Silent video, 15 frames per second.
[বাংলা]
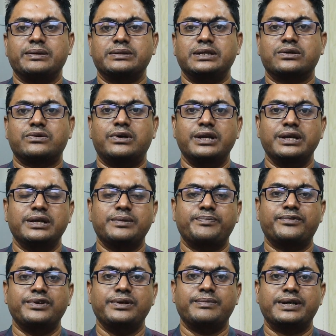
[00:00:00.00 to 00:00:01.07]
যে কলিংয়ের
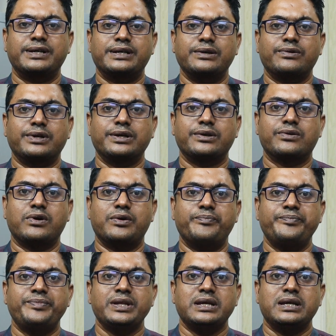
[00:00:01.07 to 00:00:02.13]
পরিমাণটি অনেক কম
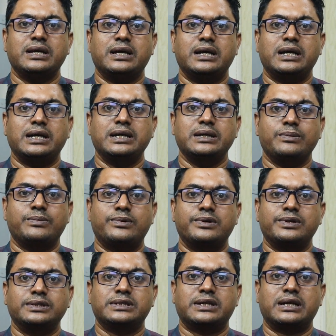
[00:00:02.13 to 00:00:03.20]
এবং
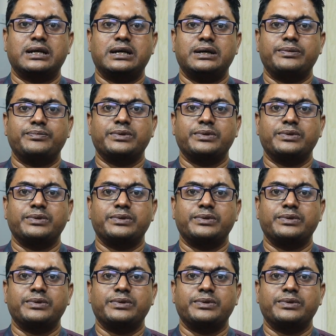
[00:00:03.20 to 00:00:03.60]
যারা